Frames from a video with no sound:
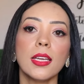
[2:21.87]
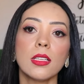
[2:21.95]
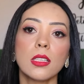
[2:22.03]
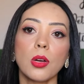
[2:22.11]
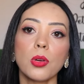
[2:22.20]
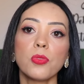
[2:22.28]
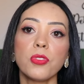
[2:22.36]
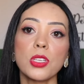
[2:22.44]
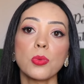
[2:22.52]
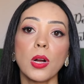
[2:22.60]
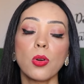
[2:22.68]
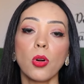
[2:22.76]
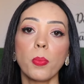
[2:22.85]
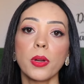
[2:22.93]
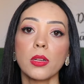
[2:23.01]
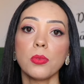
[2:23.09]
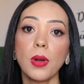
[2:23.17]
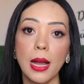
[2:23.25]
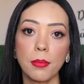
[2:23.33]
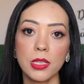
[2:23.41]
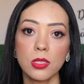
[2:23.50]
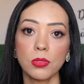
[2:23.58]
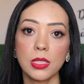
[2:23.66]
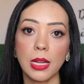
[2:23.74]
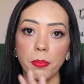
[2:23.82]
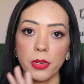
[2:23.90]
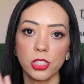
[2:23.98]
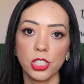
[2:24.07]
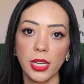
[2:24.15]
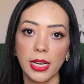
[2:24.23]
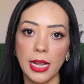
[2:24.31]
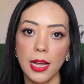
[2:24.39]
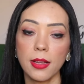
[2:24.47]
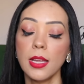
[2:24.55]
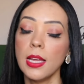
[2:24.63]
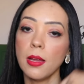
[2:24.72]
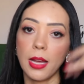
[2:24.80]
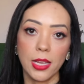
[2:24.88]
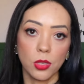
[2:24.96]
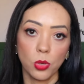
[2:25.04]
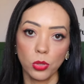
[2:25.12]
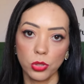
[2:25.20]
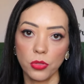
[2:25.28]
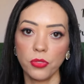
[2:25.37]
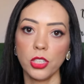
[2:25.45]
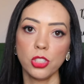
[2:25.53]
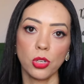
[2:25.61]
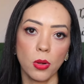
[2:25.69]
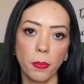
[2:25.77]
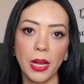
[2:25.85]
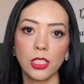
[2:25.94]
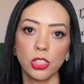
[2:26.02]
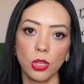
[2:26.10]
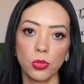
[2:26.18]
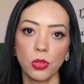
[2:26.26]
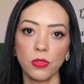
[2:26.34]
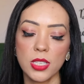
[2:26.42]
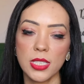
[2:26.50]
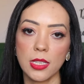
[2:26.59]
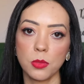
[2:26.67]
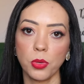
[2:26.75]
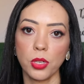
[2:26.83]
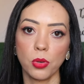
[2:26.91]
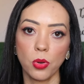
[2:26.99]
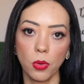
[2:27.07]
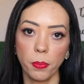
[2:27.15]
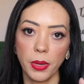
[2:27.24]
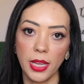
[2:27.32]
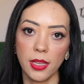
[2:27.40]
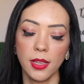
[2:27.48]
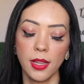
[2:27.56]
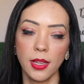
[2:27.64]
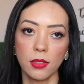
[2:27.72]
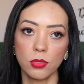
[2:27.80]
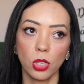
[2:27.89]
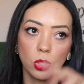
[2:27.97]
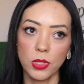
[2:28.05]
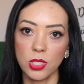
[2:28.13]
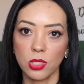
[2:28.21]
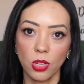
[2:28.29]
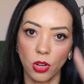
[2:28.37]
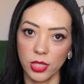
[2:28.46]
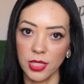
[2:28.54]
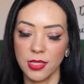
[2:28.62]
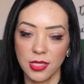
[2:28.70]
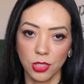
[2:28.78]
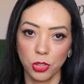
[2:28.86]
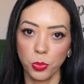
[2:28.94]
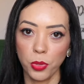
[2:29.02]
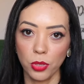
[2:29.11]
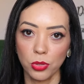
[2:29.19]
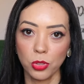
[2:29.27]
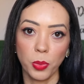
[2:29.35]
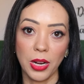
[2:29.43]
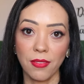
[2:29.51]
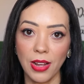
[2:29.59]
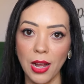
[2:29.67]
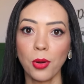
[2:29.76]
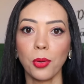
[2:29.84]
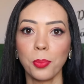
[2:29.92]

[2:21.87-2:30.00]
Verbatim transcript: Então eu fiz uma compra no Amazon, tá para chegar. Aí outro vídeo eu compartilho com vocês, porque eu comprei todo o estoque assim de produto para lavar